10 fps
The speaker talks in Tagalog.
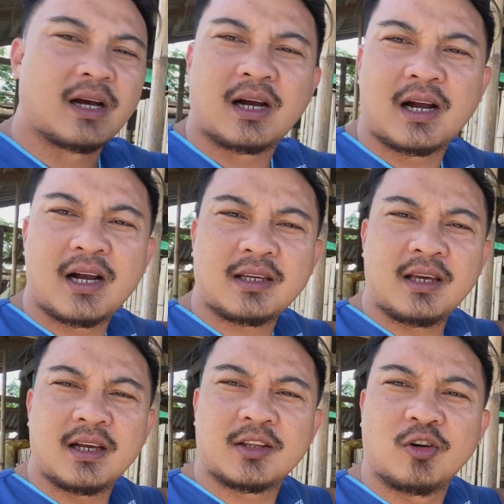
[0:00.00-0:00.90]
Ang
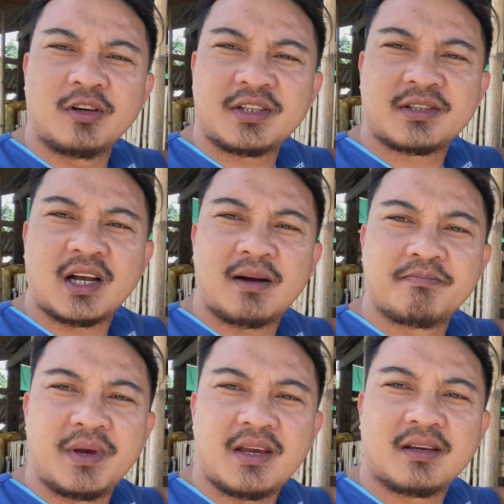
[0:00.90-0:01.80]
aking Adonis na
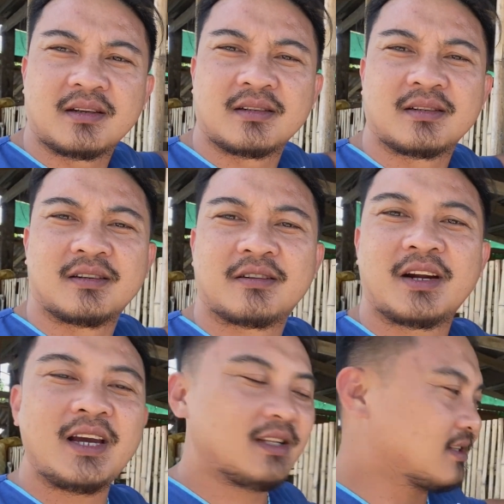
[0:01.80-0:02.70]
kambing.
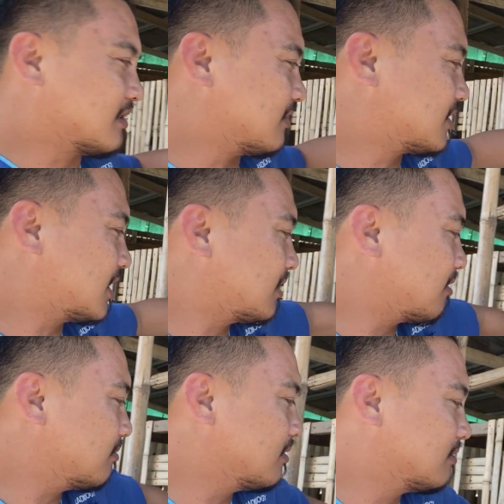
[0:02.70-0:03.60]
Alright? Shout
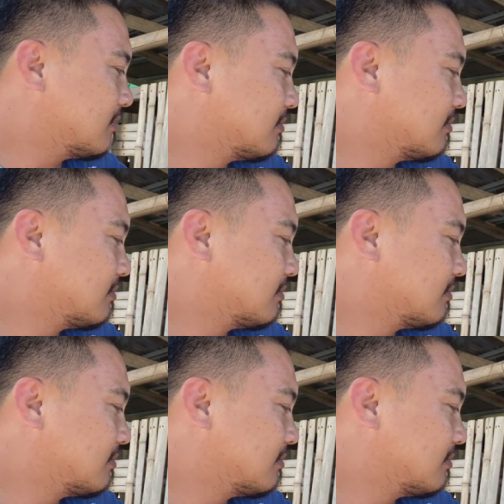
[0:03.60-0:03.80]
out lang.